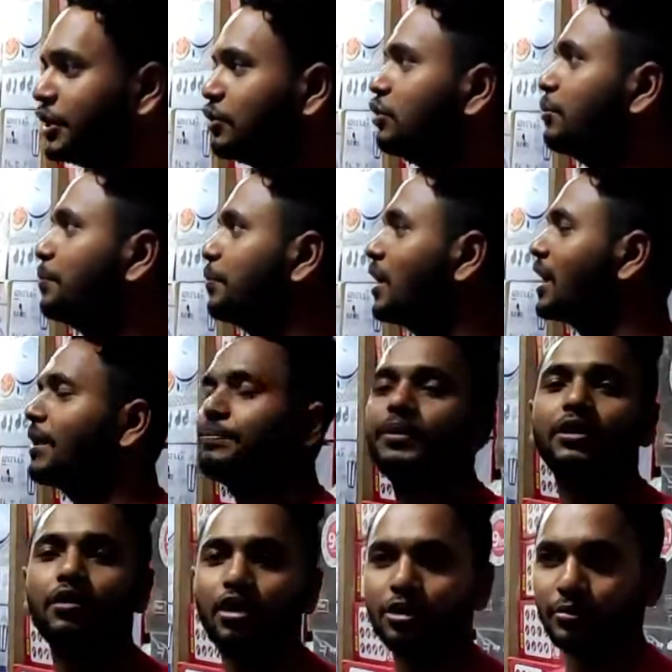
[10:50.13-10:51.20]
যে কোনো প্রোডাক্ট
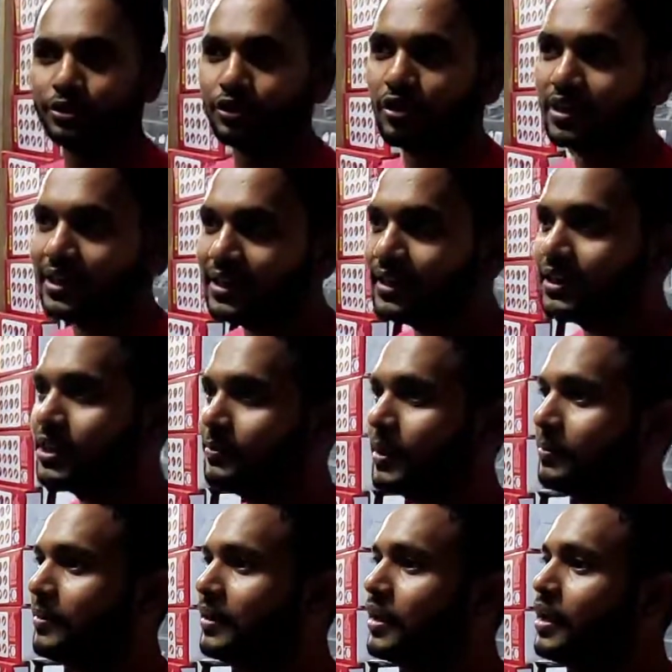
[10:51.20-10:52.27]
আপনার ঘরে বসে অনলাইনে নিতে
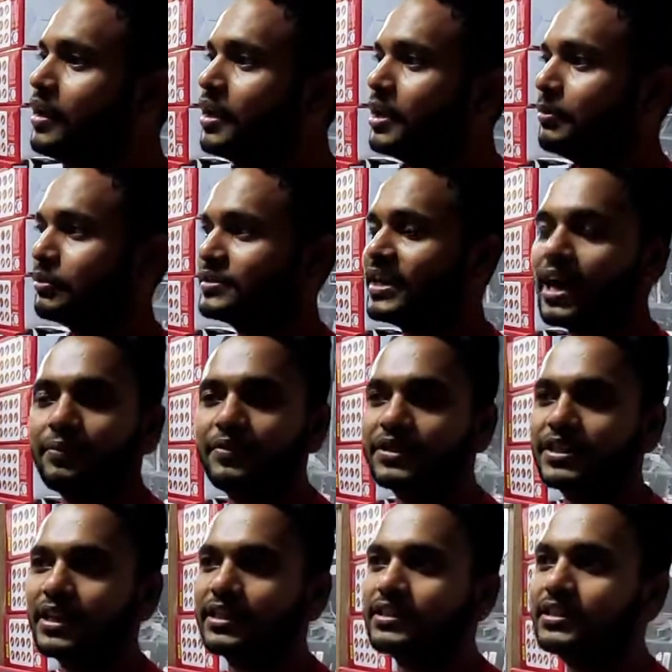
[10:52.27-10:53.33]
পারবেন এবং
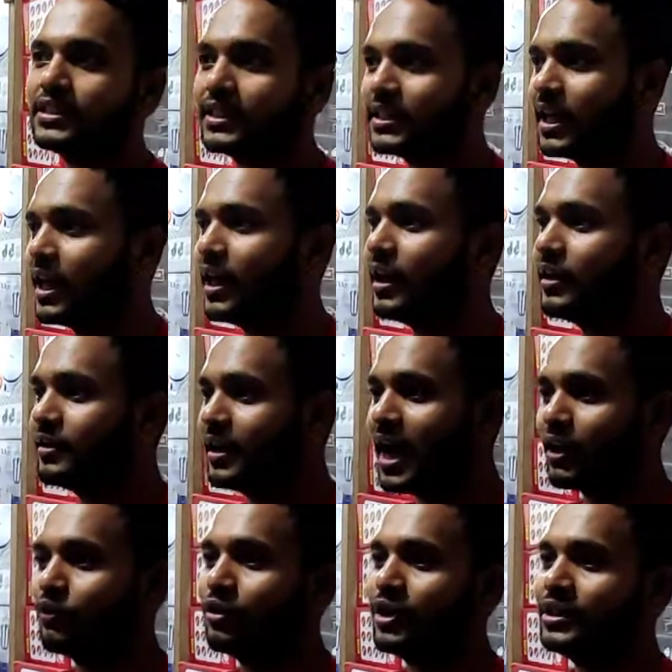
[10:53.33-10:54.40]
সার্ভিসের চিন্তা
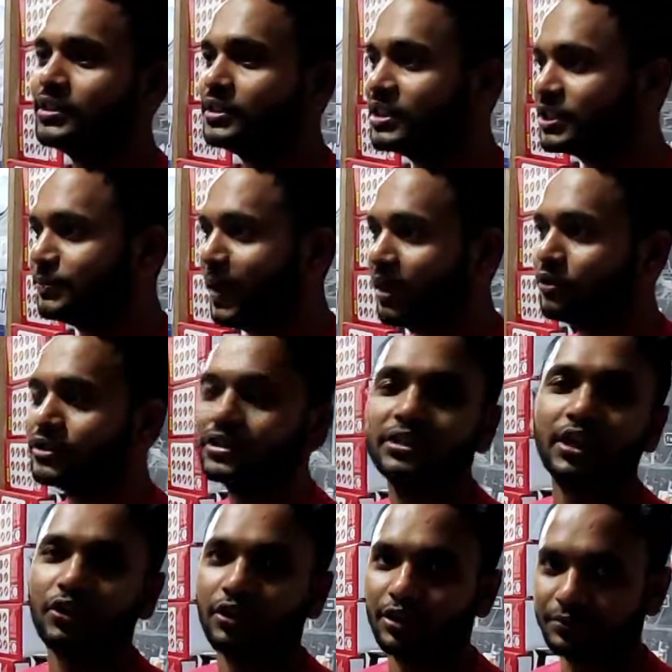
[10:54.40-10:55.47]
না করে জিনিস ভালো
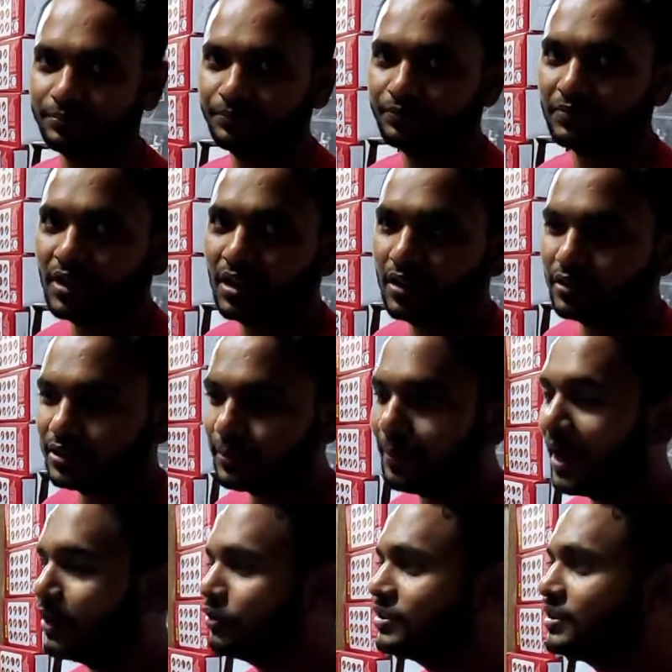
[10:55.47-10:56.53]
চিন্তা করেন
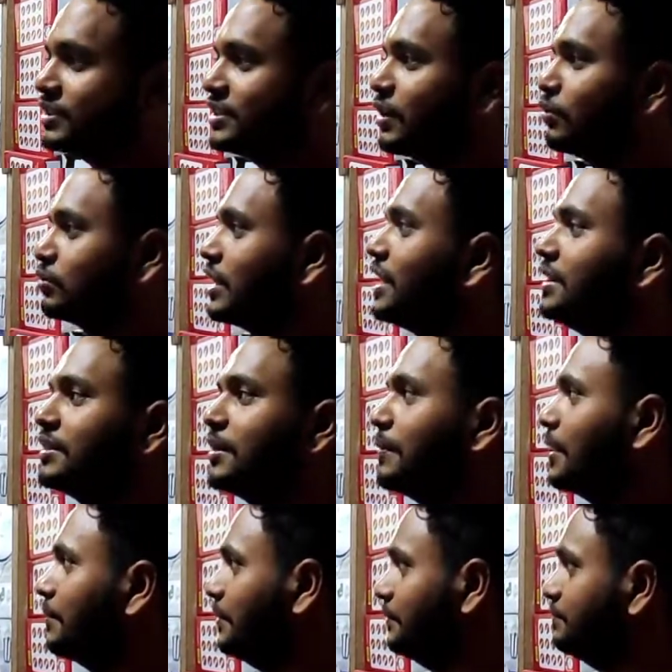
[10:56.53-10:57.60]
ভালো জিনিসটা কোথায় নিতে
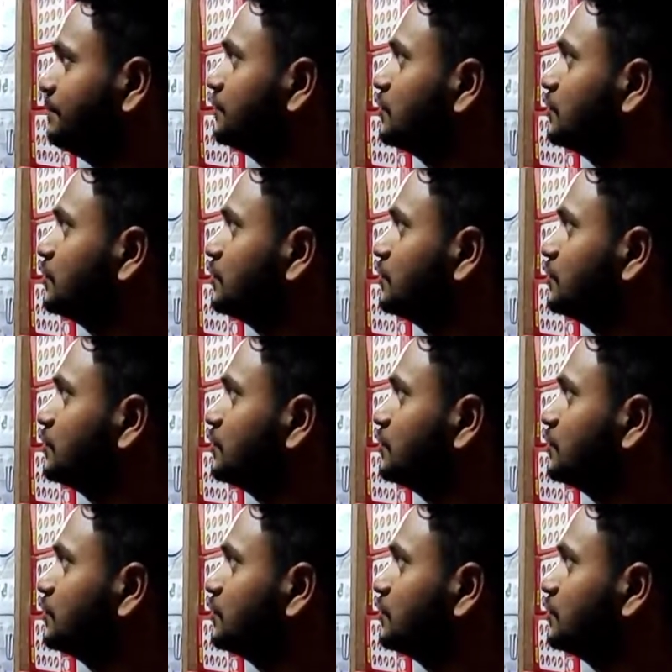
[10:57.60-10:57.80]
পারবেন